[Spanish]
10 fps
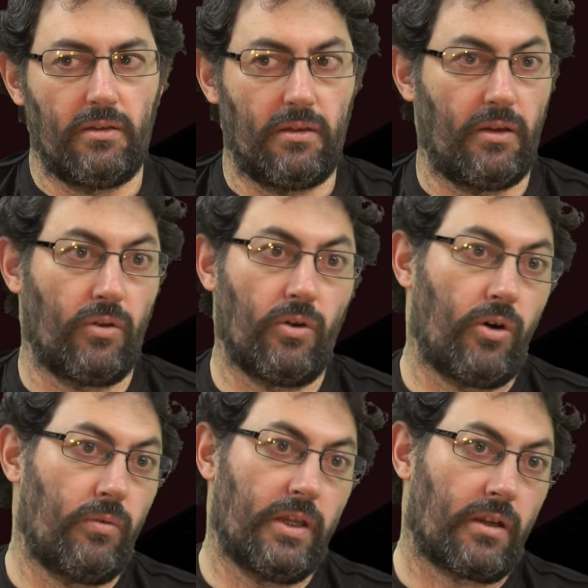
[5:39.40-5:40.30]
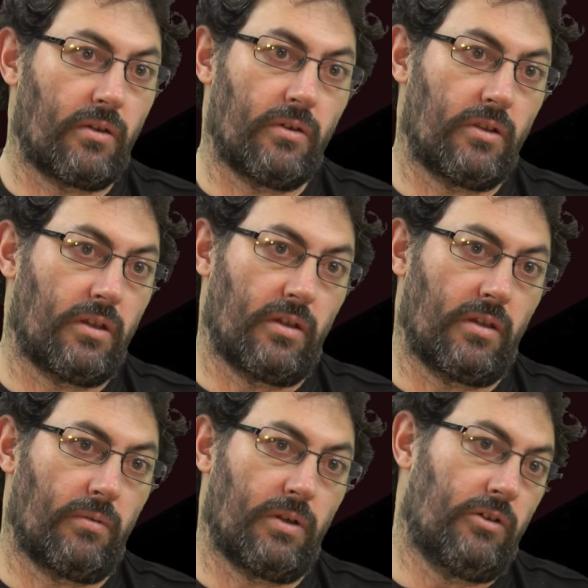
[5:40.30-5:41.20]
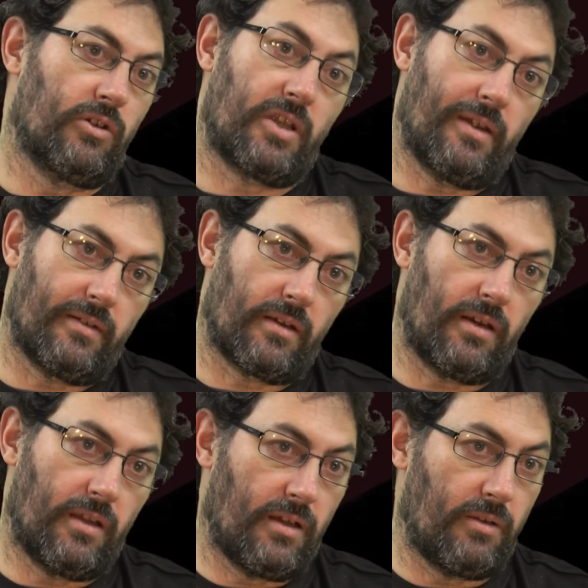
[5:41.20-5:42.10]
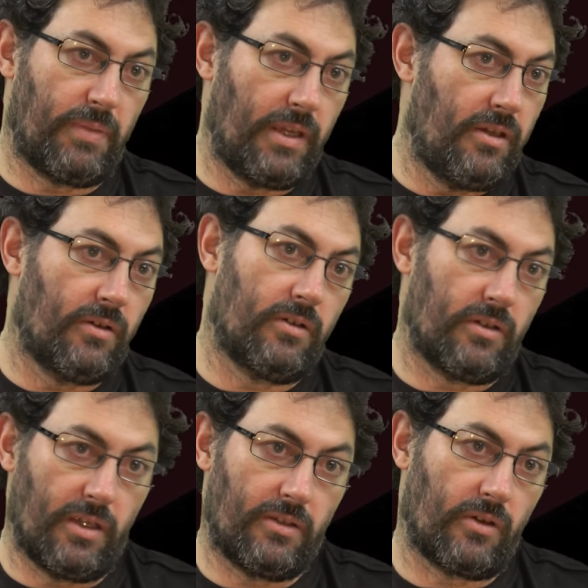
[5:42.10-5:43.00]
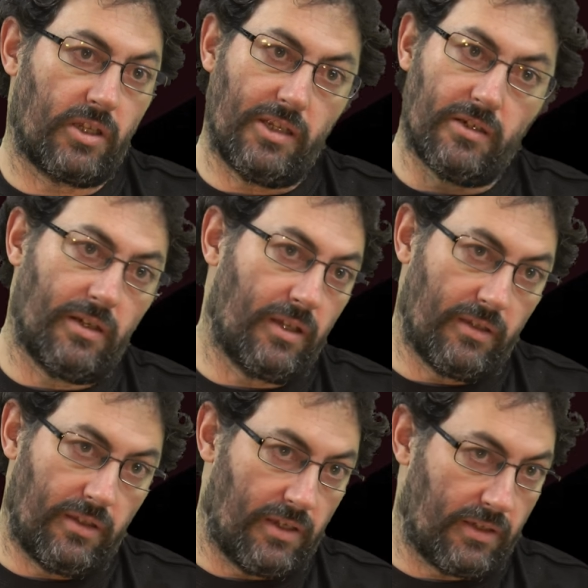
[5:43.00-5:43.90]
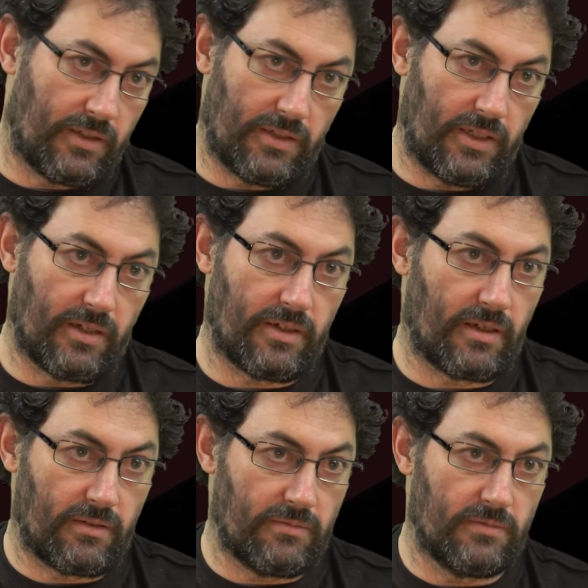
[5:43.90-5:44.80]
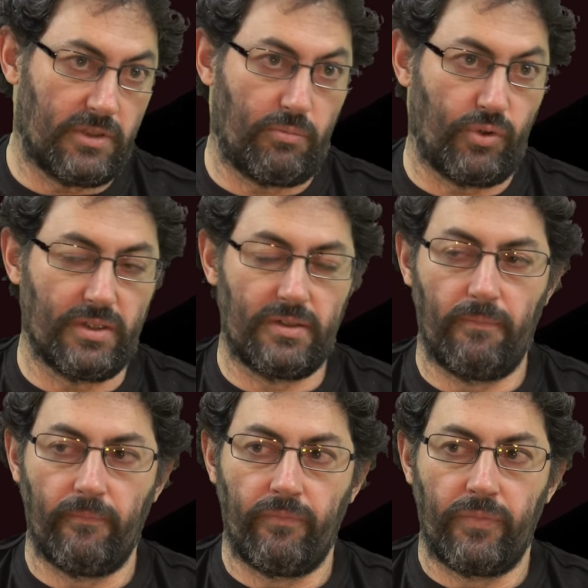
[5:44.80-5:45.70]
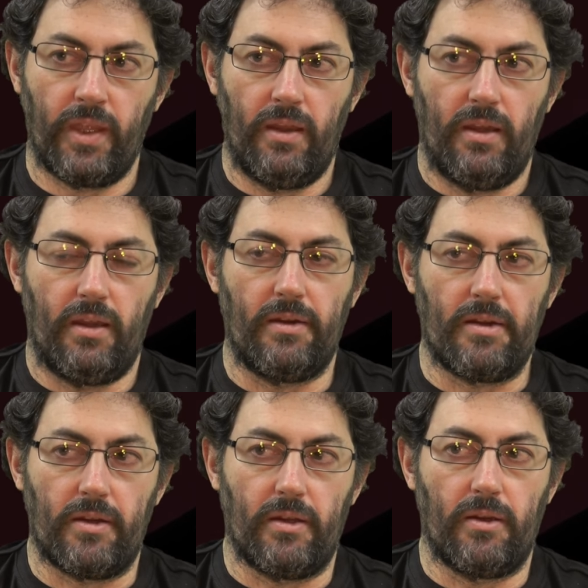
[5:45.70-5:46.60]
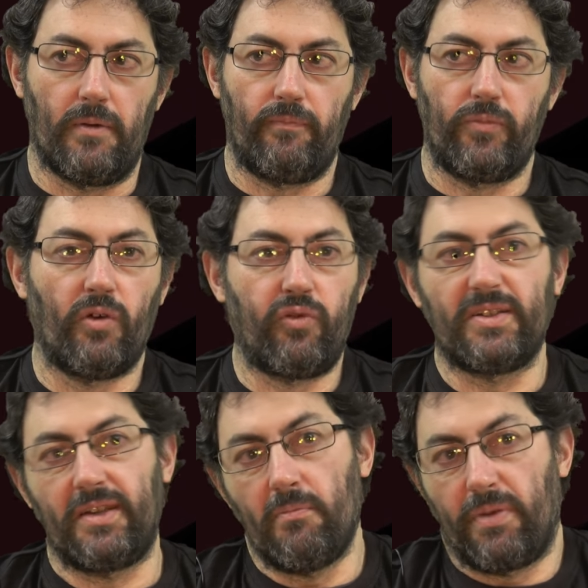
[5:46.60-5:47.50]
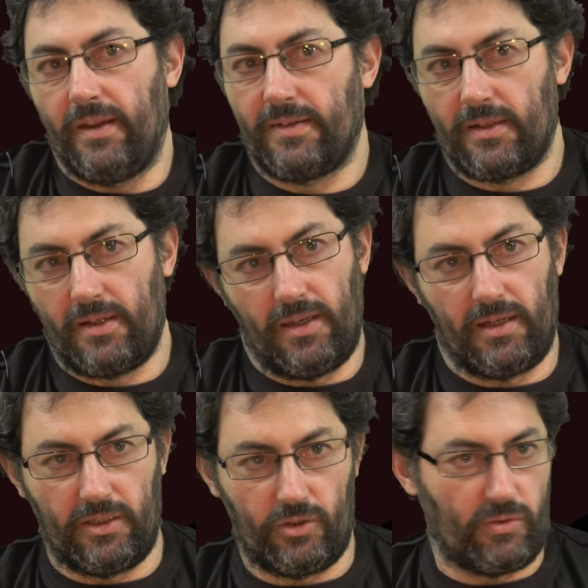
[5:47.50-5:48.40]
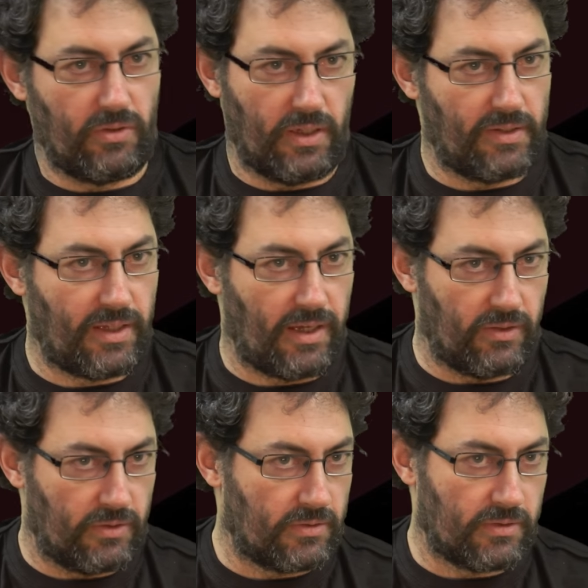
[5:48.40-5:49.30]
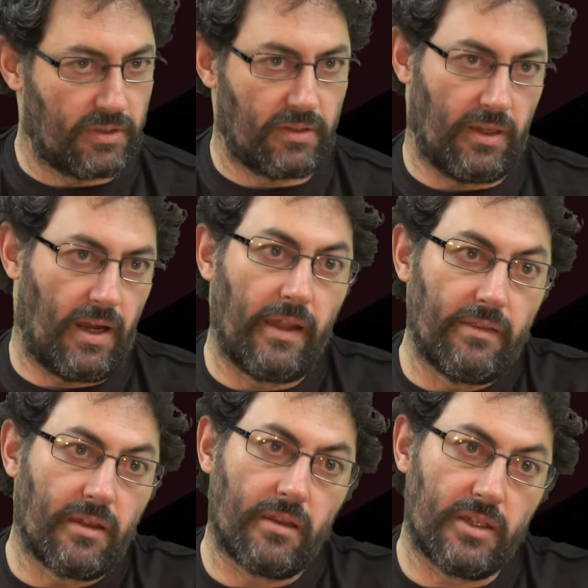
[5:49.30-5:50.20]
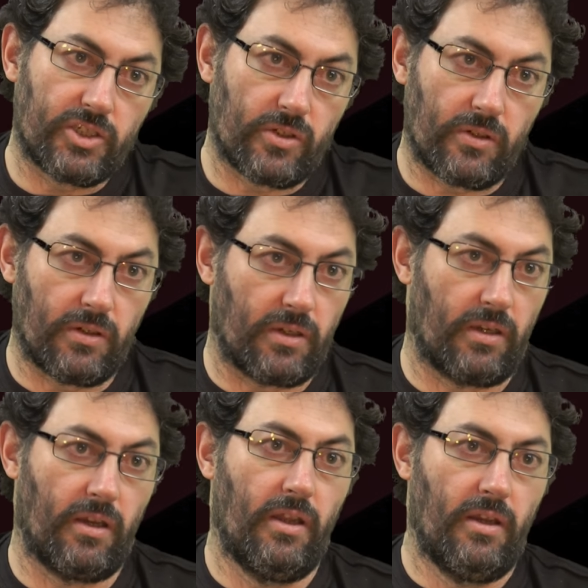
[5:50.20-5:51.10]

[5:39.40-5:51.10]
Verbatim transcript: los dos gobiernos, de, bueno, los tres en realidad, el periodo de Néstor Kirchner y Cristina Kirchner después. Eh, no fue siempre esa la actitud del Estado. Este, antes de eso, en,